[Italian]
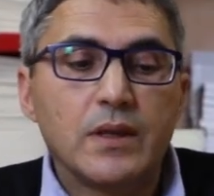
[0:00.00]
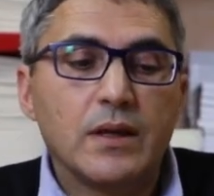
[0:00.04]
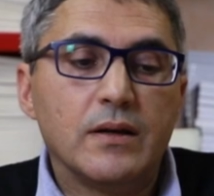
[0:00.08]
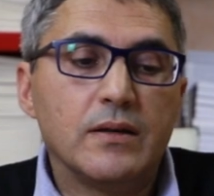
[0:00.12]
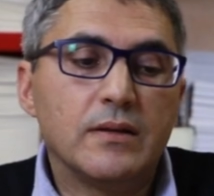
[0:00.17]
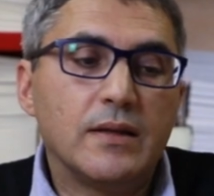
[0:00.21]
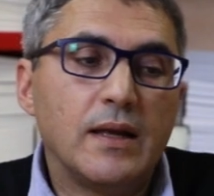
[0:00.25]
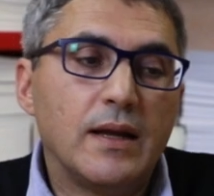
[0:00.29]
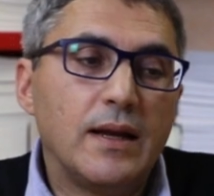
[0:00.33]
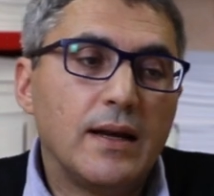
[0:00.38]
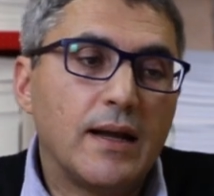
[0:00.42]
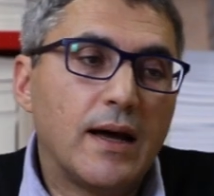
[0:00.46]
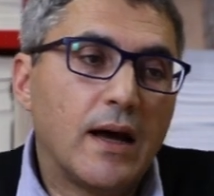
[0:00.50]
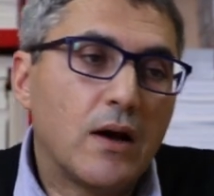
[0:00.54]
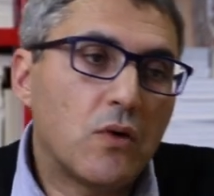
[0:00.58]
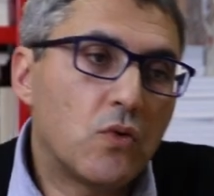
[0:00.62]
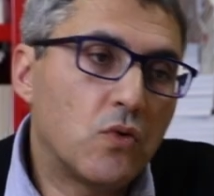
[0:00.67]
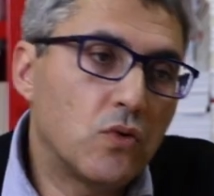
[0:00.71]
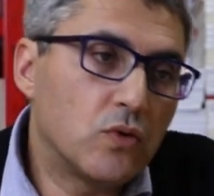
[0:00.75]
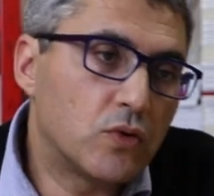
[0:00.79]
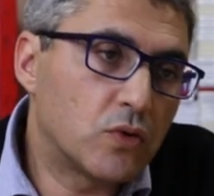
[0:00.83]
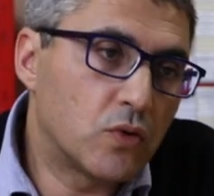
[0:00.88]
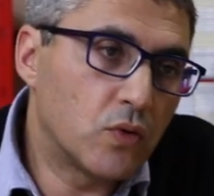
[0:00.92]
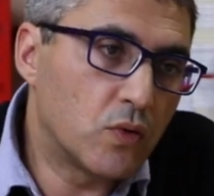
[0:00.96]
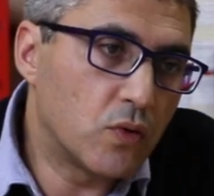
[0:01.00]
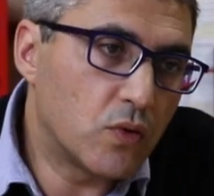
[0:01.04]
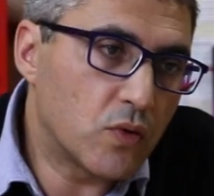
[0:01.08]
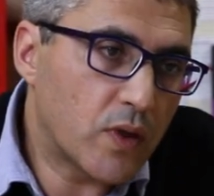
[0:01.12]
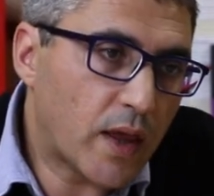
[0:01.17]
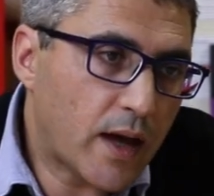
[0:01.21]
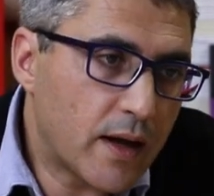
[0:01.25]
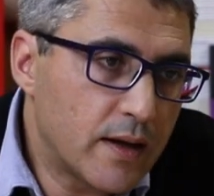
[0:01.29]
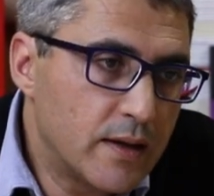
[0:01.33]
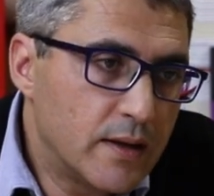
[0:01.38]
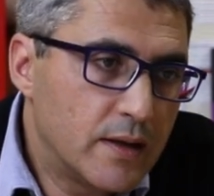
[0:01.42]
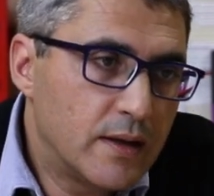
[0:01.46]
della
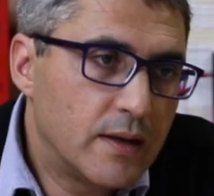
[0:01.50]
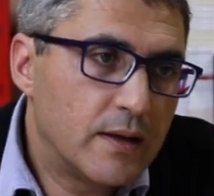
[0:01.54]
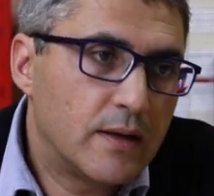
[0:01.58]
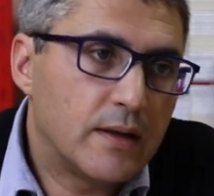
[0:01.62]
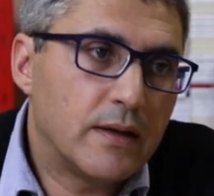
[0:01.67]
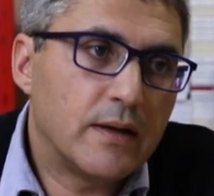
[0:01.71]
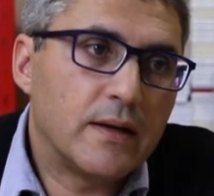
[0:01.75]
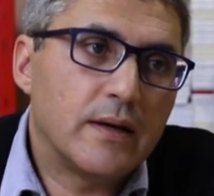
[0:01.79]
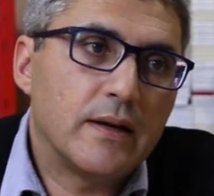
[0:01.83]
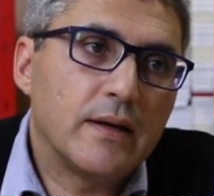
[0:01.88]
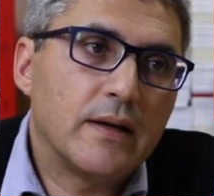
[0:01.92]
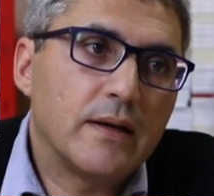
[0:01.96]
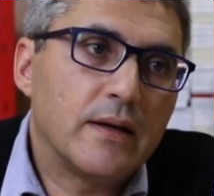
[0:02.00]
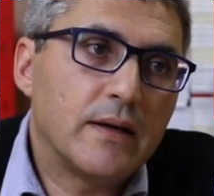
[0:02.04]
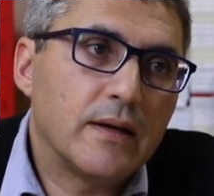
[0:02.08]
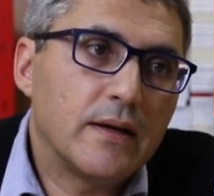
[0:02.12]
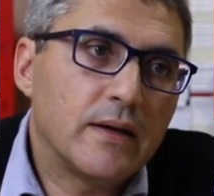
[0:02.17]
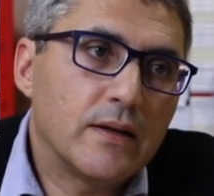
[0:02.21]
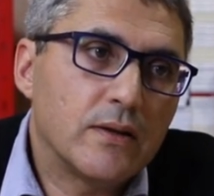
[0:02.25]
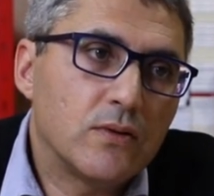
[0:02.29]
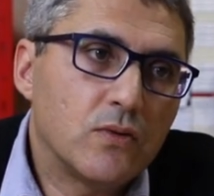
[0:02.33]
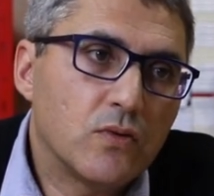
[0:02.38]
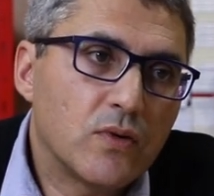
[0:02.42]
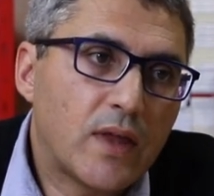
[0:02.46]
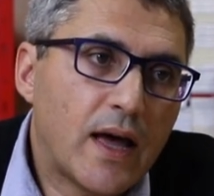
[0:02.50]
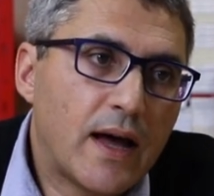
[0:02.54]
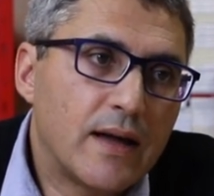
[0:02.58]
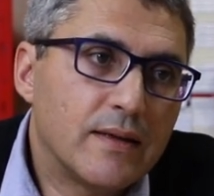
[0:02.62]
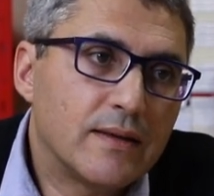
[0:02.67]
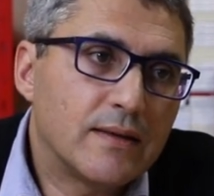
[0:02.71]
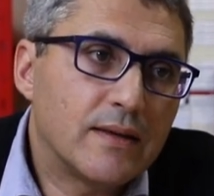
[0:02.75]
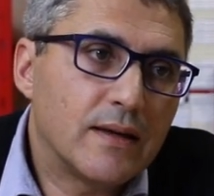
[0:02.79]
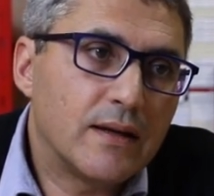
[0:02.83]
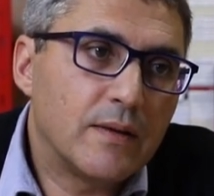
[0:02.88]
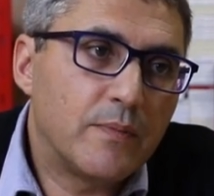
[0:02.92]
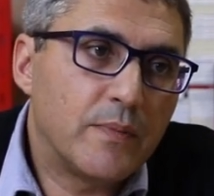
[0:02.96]
cultura eh,
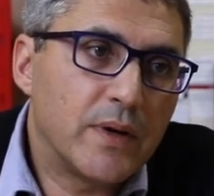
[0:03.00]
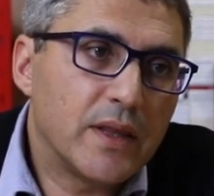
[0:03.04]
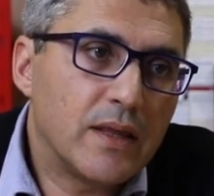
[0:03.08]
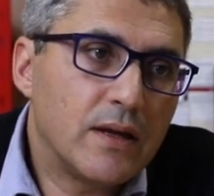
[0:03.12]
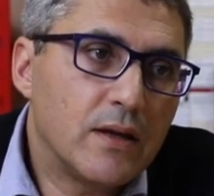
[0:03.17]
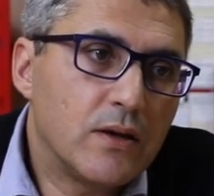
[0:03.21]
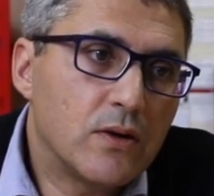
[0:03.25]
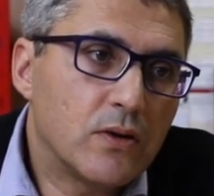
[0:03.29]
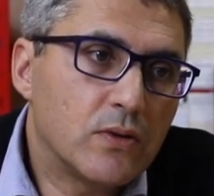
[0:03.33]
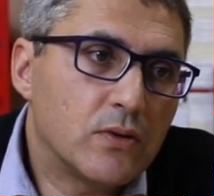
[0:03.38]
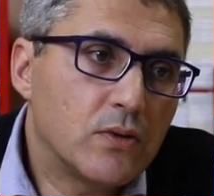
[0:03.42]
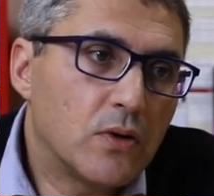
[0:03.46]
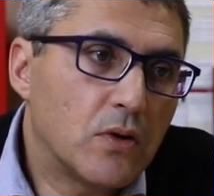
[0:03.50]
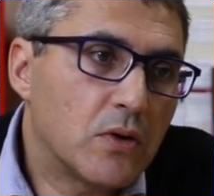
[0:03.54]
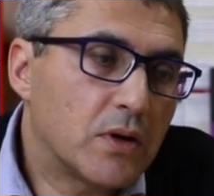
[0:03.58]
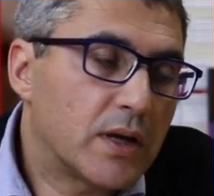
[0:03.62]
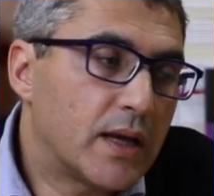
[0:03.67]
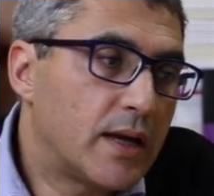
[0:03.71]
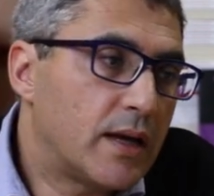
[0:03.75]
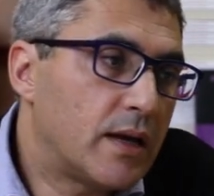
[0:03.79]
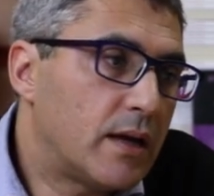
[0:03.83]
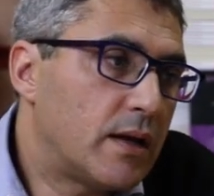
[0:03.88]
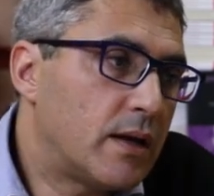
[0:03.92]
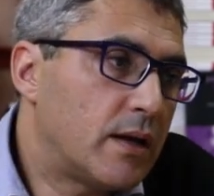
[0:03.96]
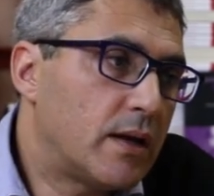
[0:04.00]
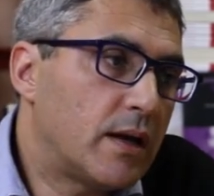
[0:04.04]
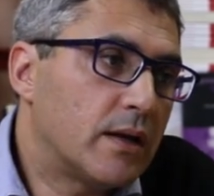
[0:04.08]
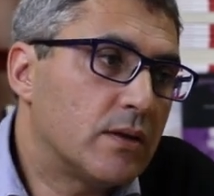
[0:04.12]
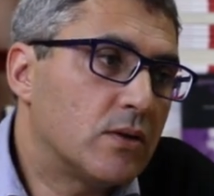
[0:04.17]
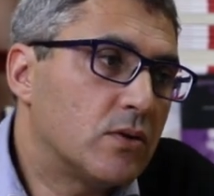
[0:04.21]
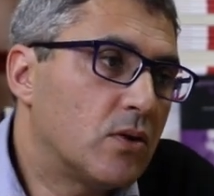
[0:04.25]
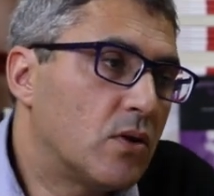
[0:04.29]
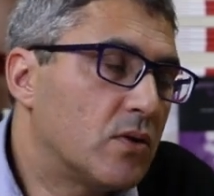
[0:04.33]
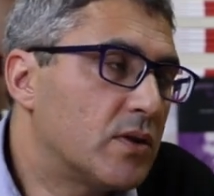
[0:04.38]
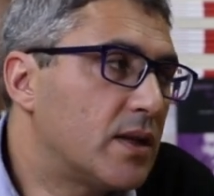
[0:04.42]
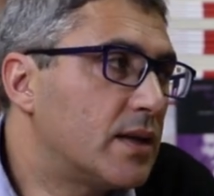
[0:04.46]
durante il periodo che
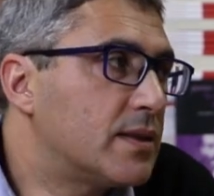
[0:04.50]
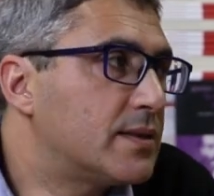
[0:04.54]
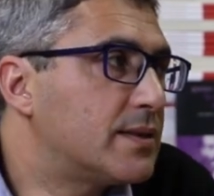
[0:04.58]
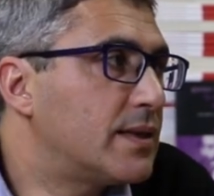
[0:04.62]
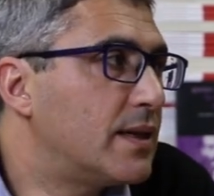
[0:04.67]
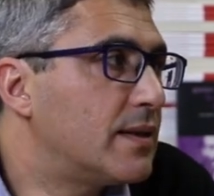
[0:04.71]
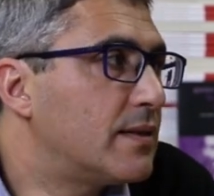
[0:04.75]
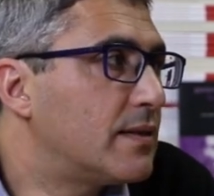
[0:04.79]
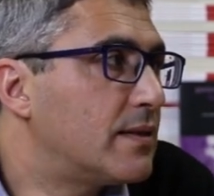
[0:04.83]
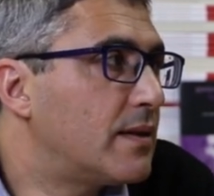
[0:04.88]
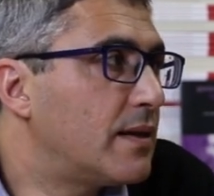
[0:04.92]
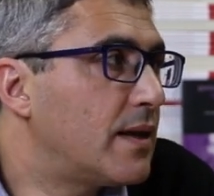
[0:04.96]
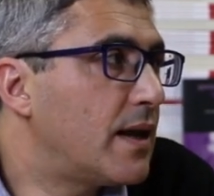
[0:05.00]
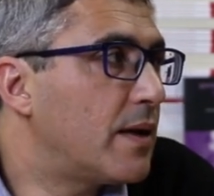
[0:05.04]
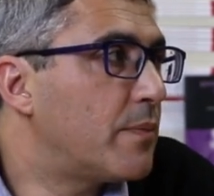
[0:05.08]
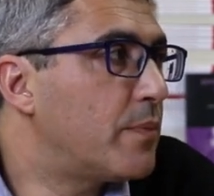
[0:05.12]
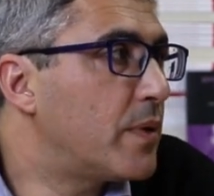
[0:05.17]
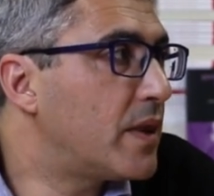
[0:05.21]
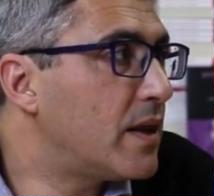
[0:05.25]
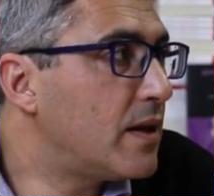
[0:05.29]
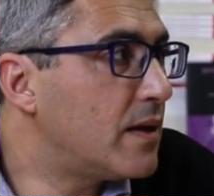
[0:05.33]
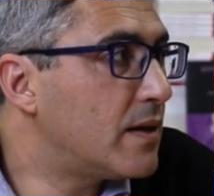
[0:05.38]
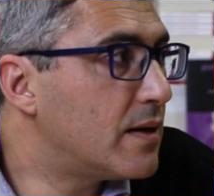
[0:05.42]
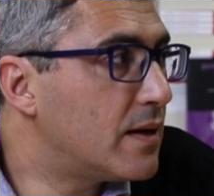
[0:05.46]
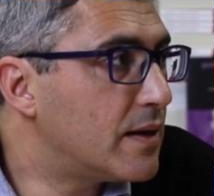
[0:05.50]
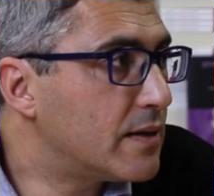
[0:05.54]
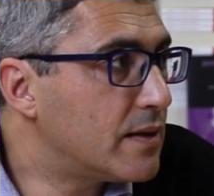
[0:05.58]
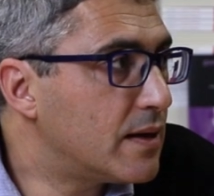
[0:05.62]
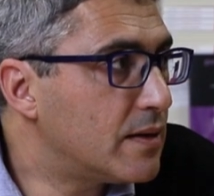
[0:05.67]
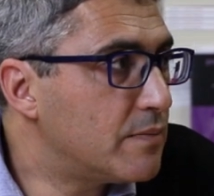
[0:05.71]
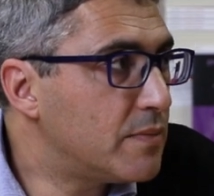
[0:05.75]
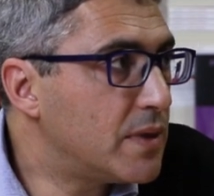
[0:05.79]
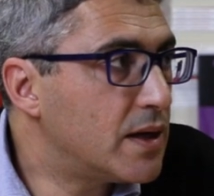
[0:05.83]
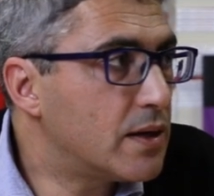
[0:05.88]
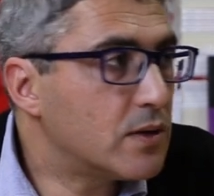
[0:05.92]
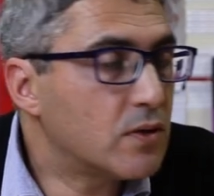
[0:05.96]
andò dal 7 aprile
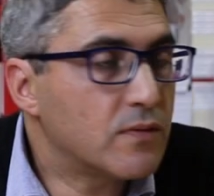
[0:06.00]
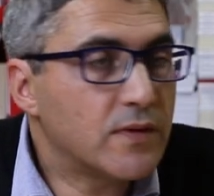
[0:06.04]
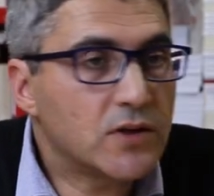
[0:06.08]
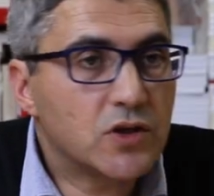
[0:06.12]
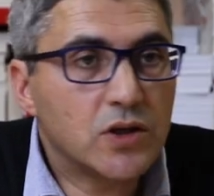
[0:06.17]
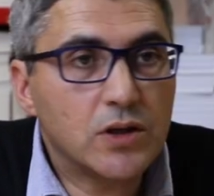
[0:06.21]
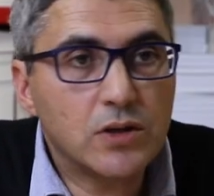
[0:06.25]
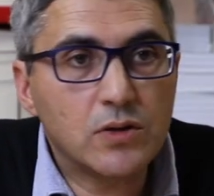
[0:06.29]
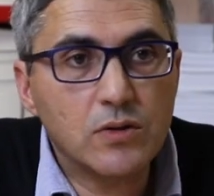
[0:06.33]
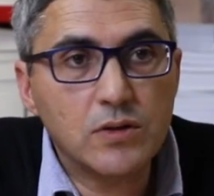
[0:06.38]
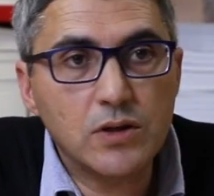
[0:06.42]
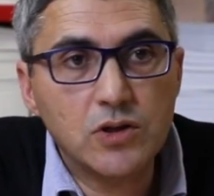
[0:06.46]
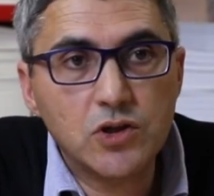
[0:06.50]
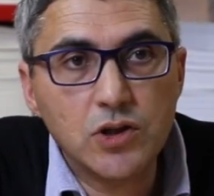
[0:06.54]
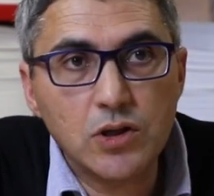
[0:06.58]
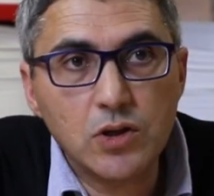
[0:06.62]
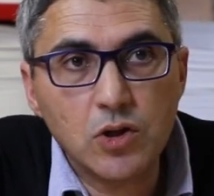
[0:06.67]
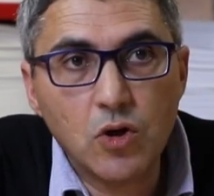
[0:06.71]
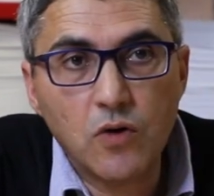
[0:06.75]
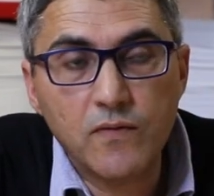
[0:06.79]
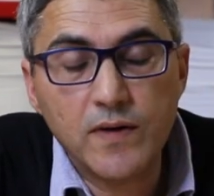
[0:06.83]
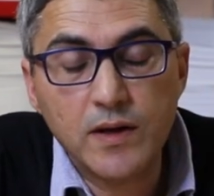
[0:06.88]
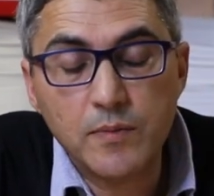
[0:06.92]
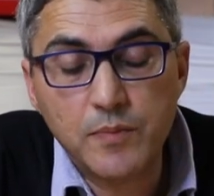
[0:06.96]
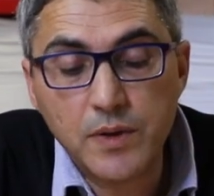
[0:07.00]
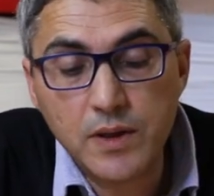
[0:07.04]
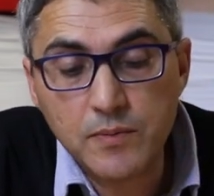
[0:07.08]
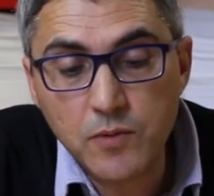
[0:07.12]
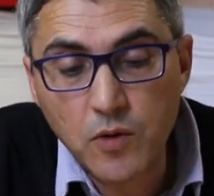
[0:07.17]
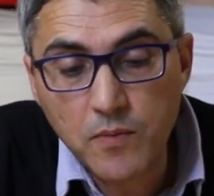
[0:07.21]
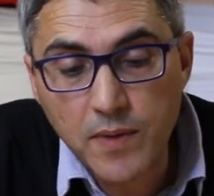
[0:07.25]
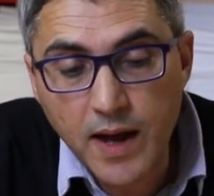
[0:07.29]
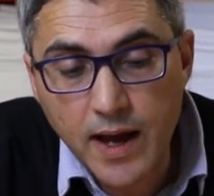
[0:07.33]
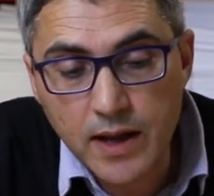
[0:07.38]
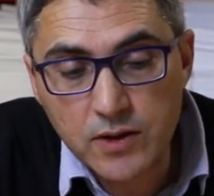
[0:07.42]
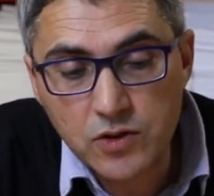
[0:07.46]
del 1919 al
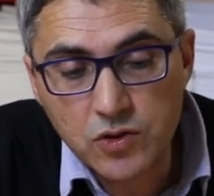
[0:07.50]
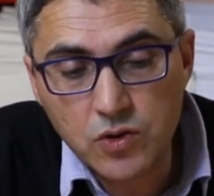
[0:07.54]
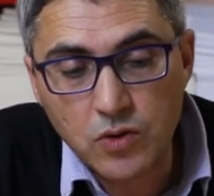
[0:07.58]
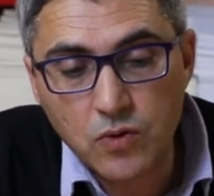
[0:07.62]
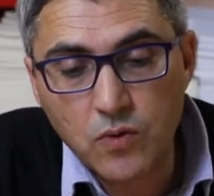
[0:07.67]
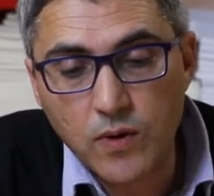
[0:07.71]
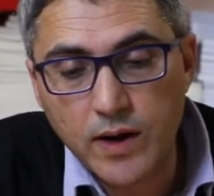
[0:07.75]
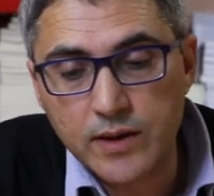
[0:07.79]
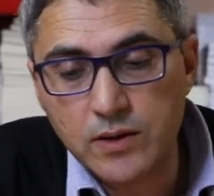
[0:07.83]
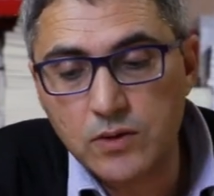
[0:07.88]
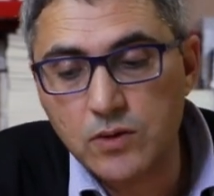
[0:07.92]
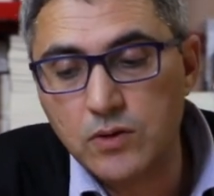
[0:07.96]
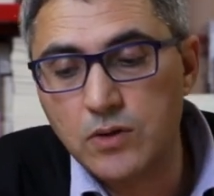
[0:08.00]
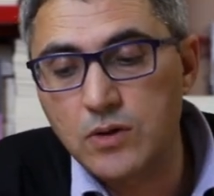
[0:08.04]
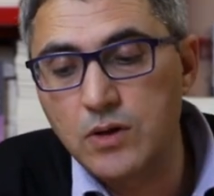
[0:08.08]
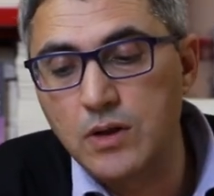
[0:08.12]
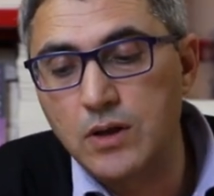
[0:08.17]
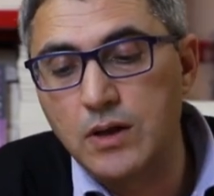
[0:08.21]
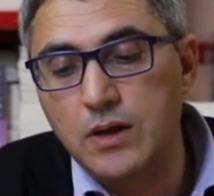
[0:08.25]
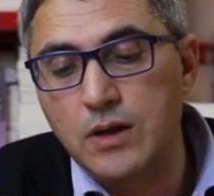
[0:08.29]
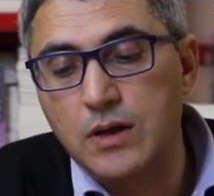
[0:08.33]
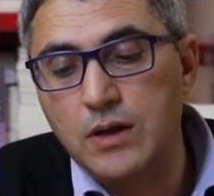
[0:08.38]
1 maggio, quando